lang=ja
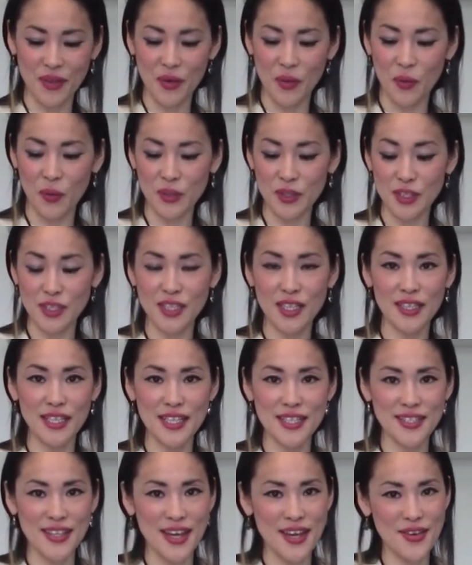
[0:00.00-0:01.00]
こちら
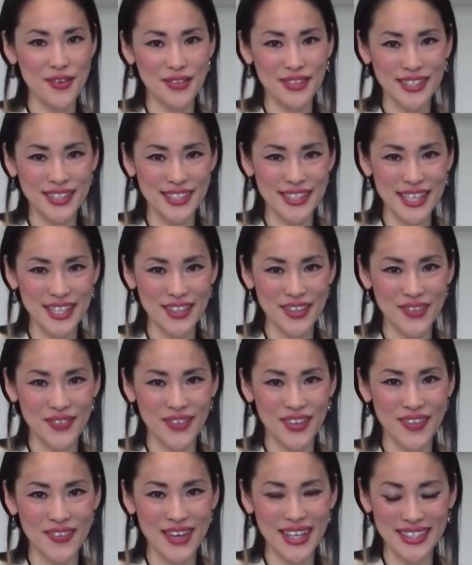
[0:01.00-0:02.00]
で最後にしたいと
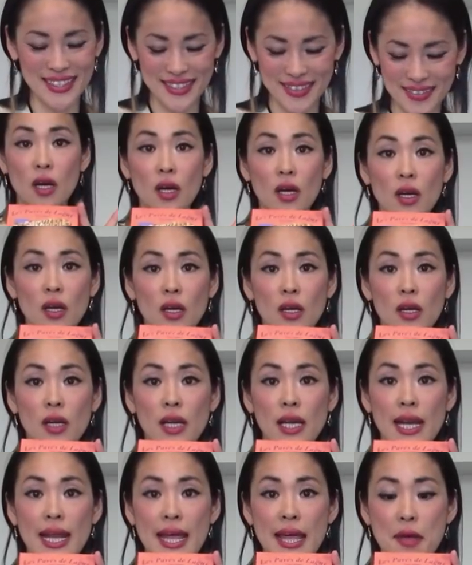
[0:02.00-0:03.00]
思いま
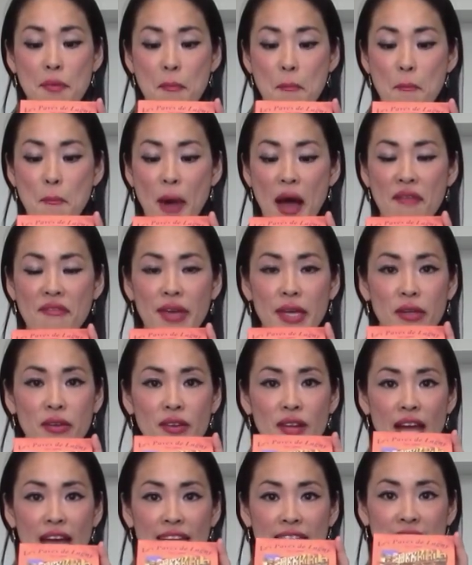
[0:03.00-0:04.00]
す。レ・
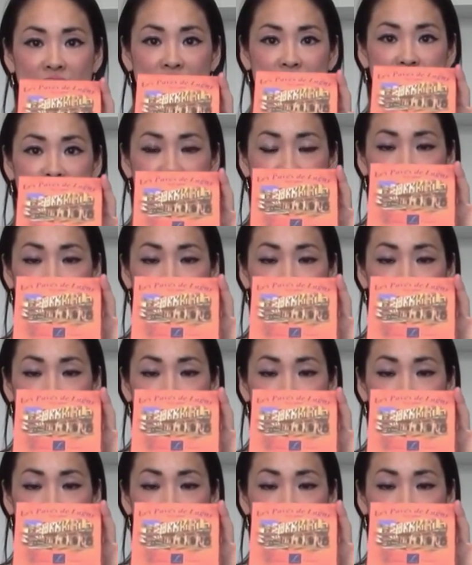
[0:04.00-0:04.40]
パベドゥラニ。